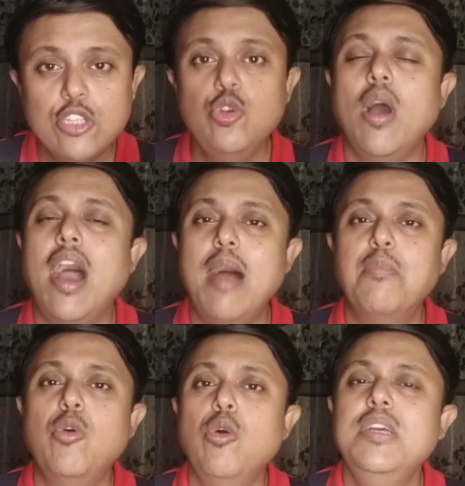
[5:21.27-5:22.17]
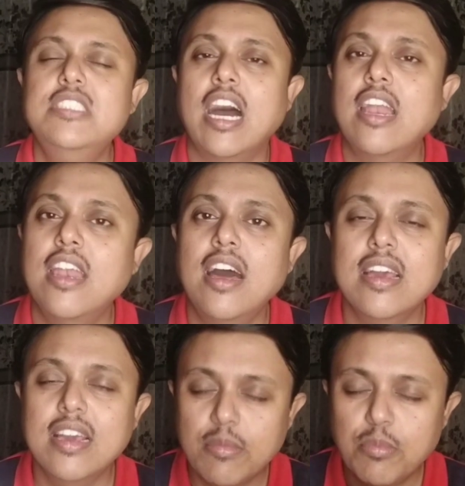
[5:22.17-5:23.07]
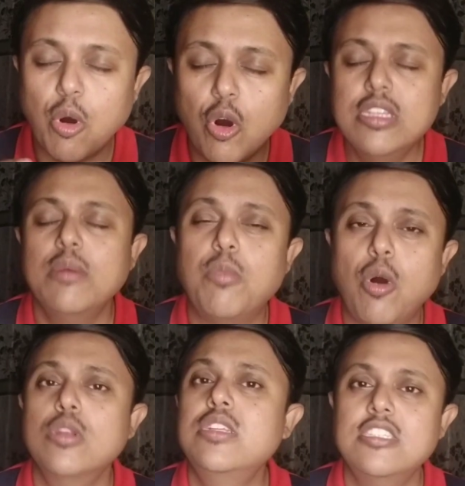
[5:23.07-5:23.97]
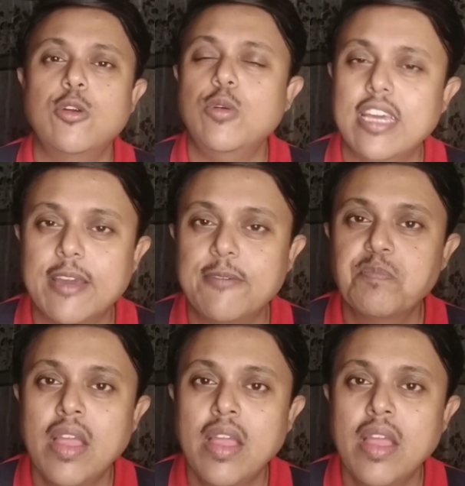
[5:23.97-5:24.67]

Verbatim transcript: जो आपको भी जानना बहुत ही बहुत ही जरूरी है